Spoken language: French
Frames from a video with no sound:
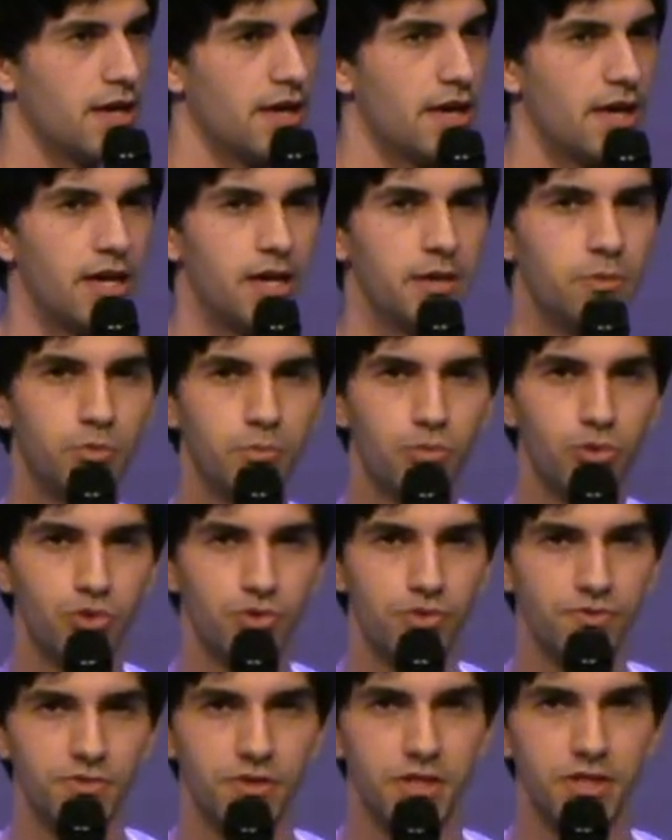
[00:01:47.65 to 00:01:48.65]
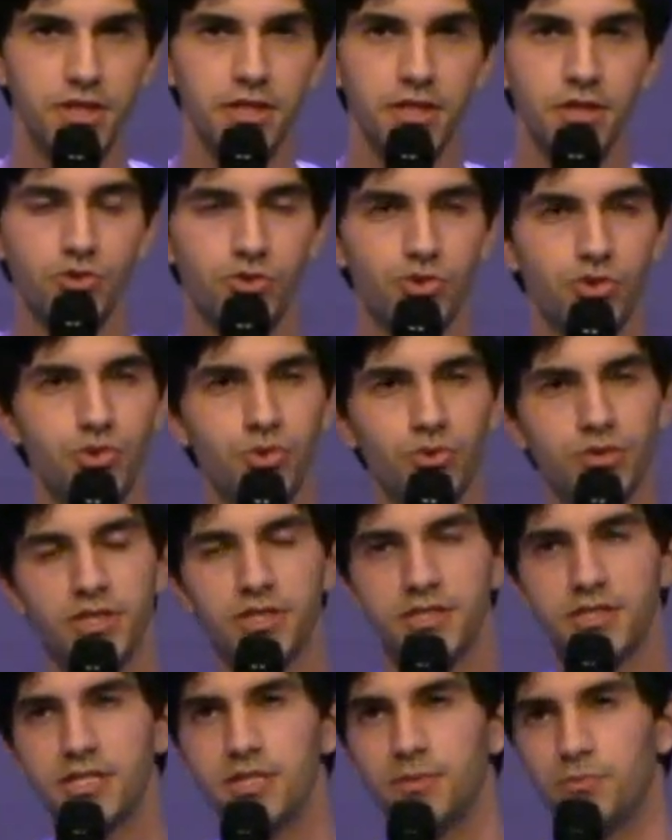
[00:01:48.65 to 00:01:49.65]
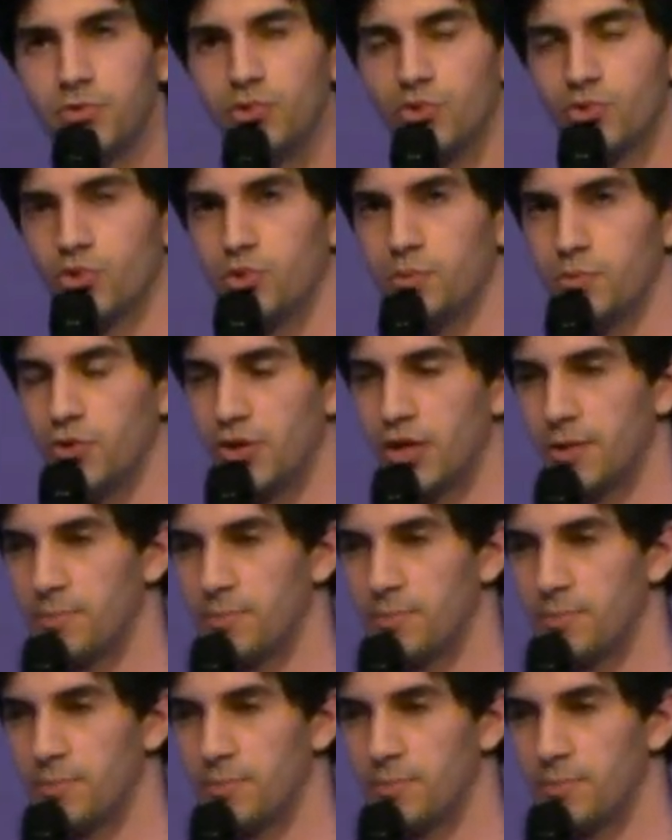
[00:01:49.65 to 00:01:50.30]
Et mon produit fini, ce sont des types de troubles de la